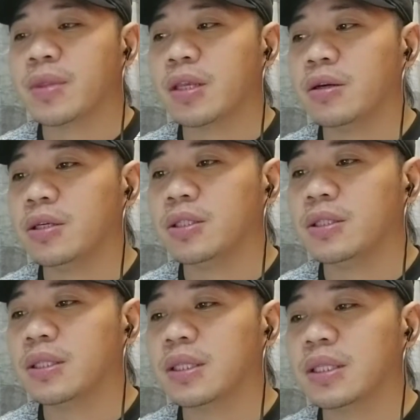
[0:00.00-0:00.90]

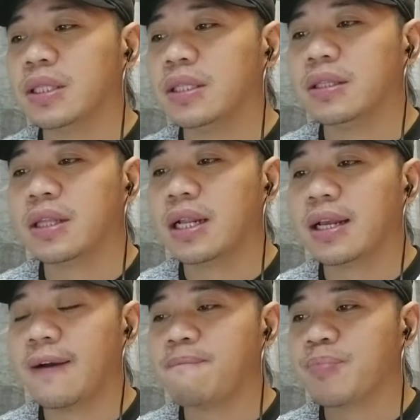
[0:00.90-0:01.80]
Yon,
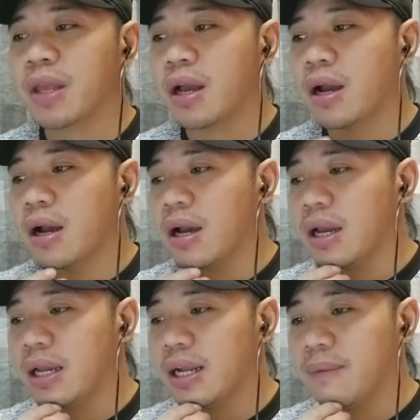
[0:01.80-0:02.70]
talagang
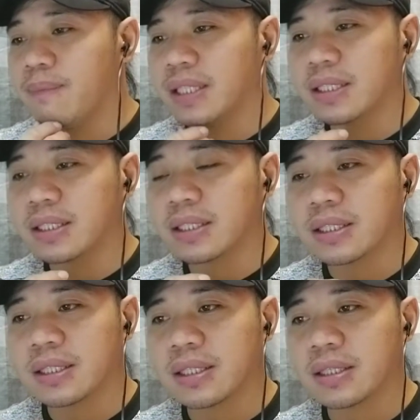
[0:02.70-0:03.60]
ilang months
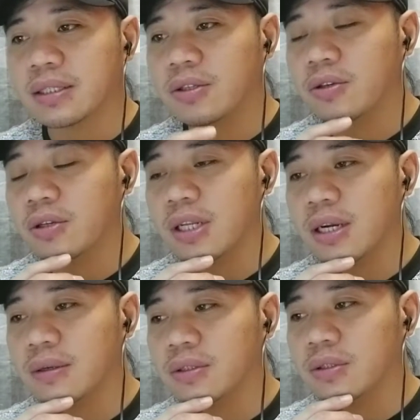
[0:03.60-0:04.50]
siguro
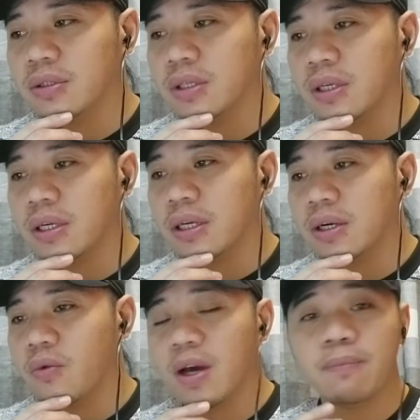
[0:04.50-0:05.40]
ilang
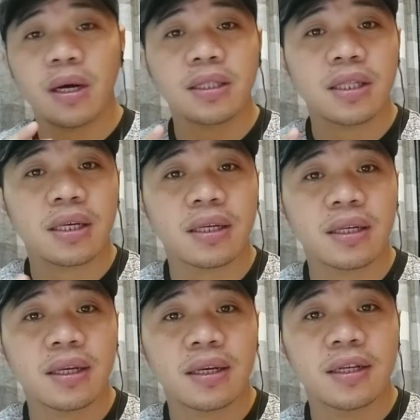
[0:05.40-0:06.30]
uh, one month
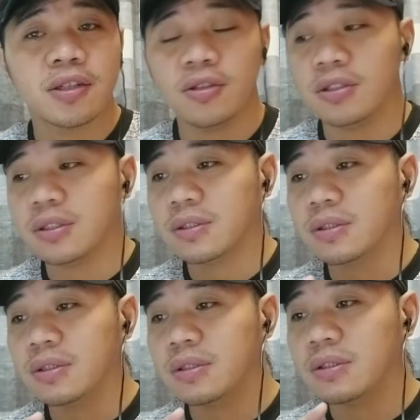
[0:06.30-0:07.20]
yun
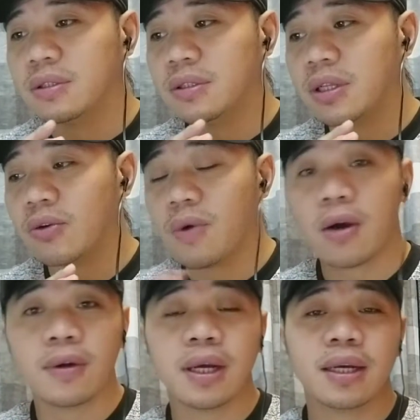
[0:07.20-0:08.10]

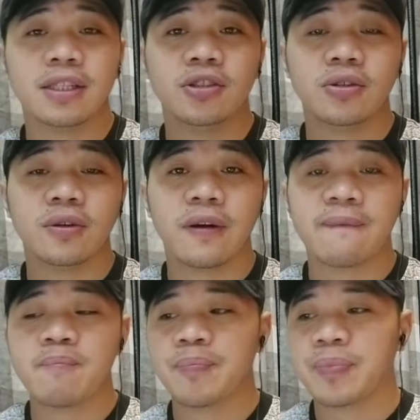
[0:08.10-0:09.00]
nakuha ko na agad yung